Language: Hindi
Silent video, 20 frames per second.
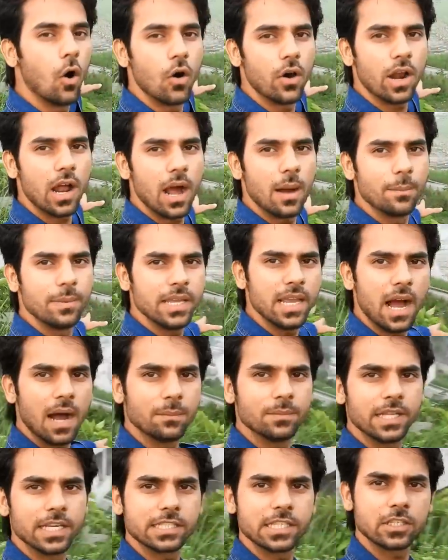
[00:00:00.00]
और अभी
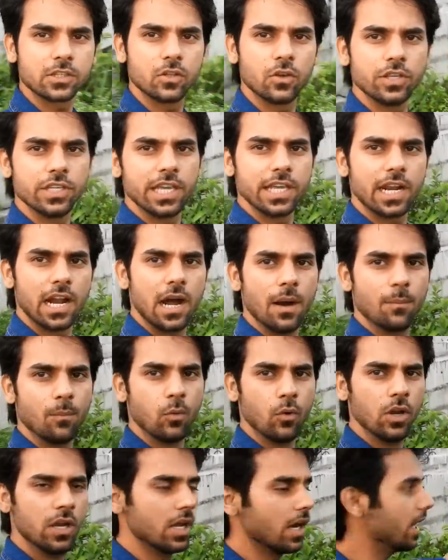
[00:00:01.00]
आप देख सकते हो ये रहा
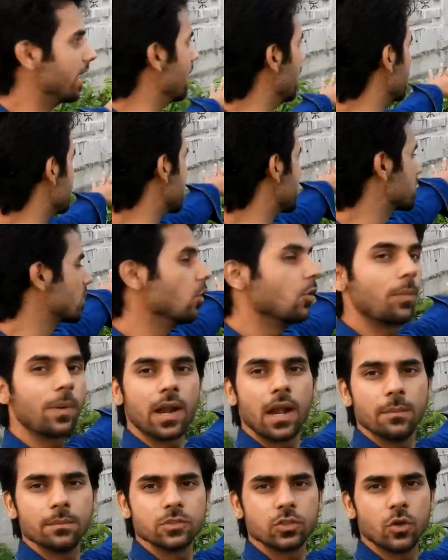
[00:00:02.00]
पुल जिसके
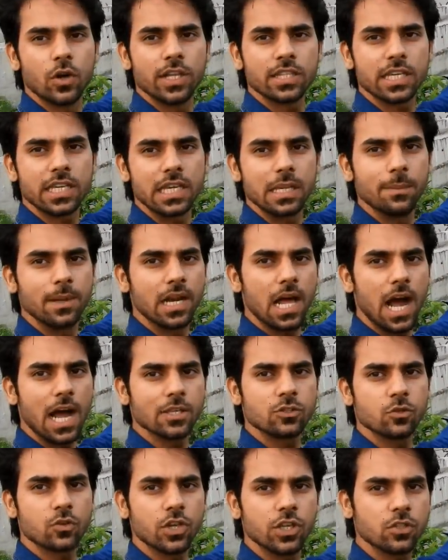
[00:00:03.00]
ऊपर हम जो है तकरीबन
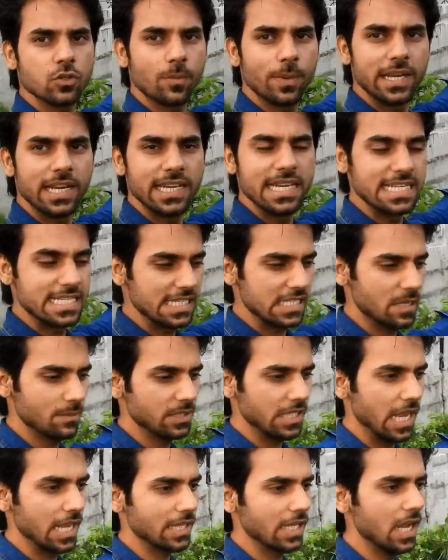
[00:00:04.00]
आ चुके हैं जो मैंने नीचे से
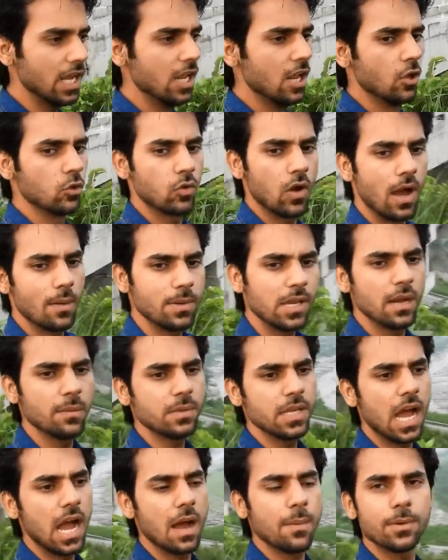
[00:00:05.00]
बताया था तो अभी
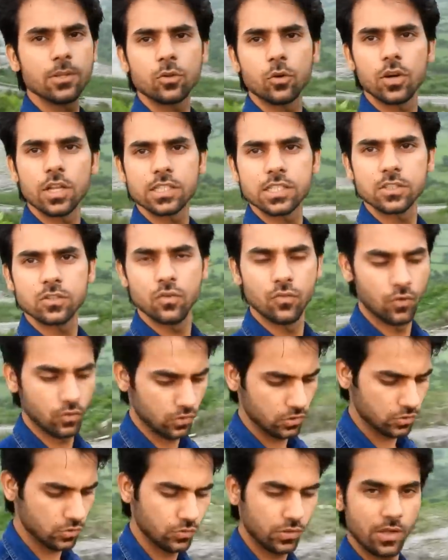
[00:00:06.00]
हम यहाँ पे थोड़ा सा जो
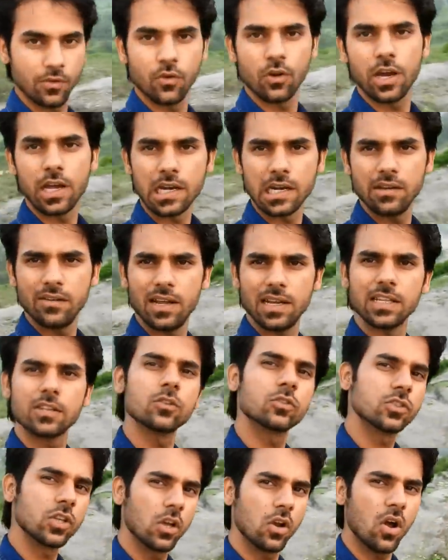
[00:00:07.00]
फ़ोटो शूट है वो करने वाले
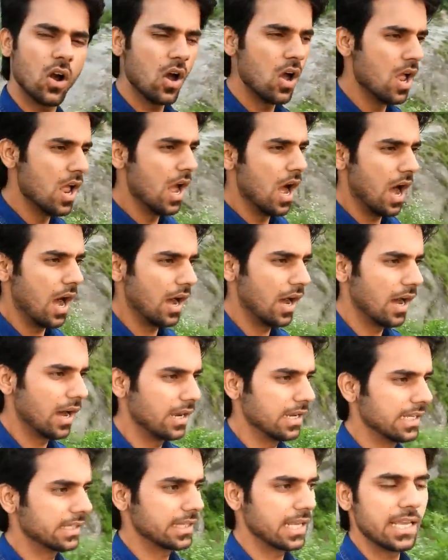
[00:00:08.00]
हैं तो चलो
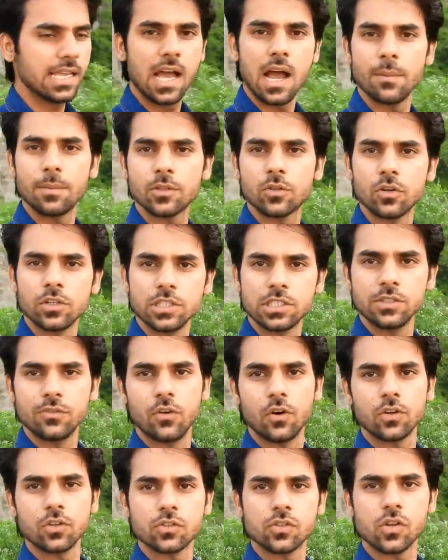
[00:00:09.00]
आ, लेते हैं यहाँ पे थोड़ी सी
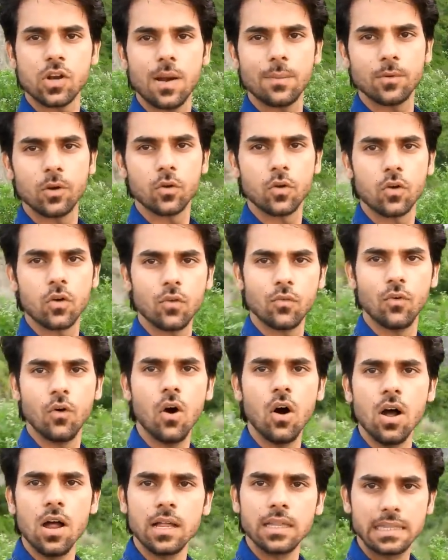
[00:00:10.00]
फ़ोटोज़ और आप लोगों को
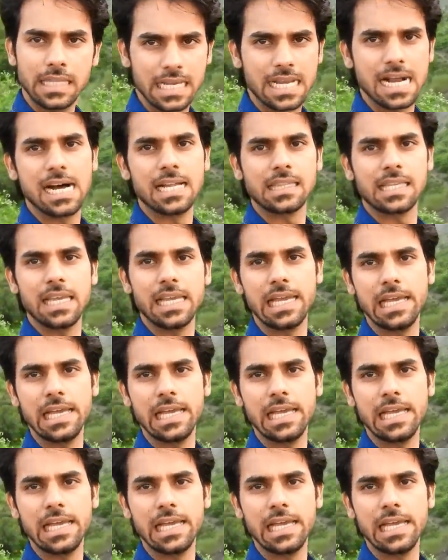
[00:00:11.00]
वो दिखाते